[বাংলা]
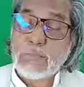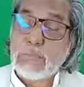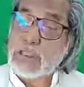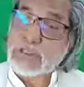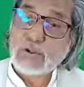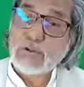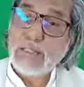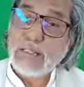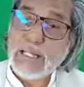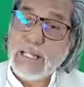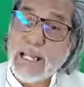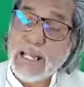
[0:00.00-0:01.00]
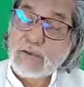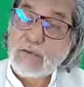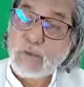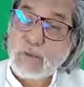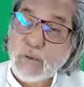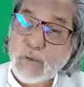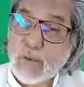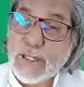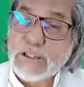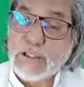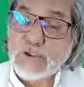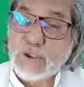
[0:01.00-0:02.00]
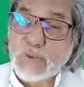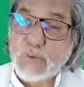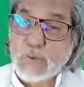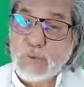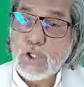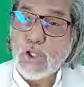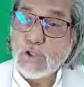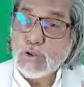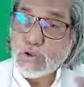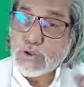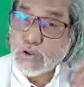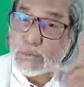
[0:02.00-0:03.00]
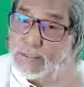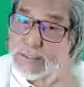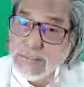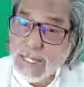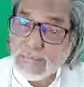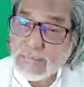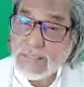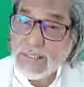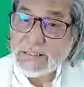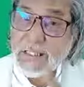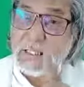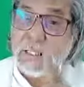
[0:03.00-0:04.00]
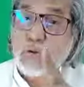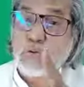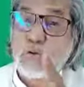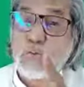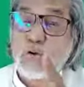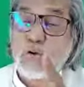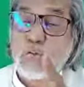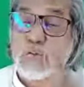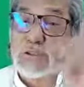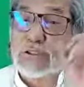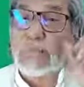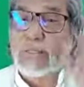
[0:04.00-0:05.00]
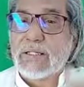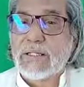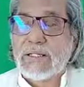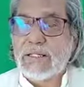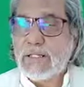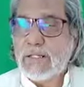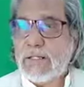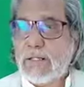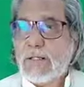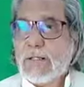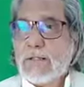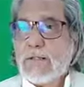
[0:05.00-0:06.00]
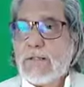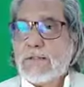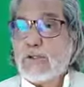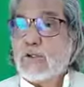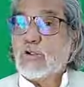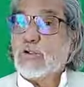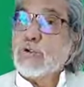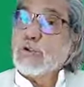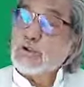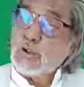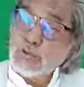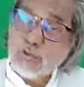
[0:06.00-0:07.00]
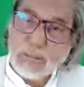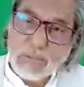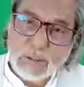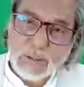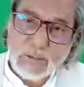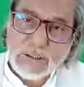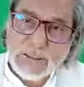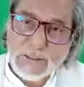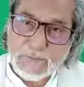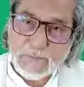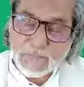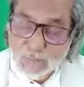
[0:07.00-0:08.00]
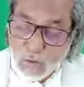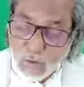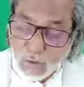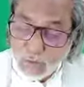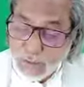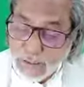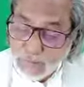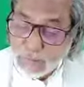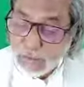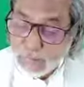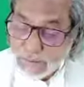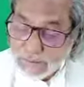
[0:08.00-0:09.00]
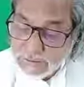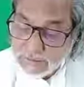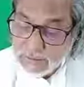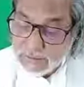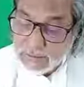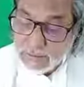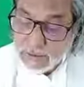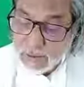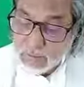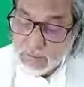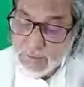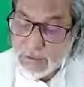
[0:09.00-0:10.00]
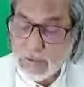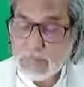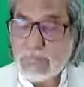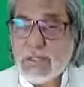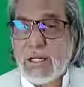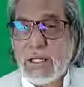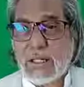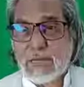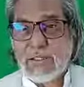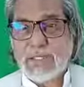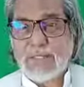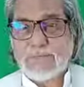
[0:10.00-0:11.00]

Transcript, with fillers: নিঃসন্দেহে এত বড় একটা শপথ যদি তোমরা জানতে তাহলে কত বড় বুঝতে পারতে যে কত বড় শপথ আমি করেছি তো এরপরে বলছেন তন্দিলুম মির রব্বিল আলম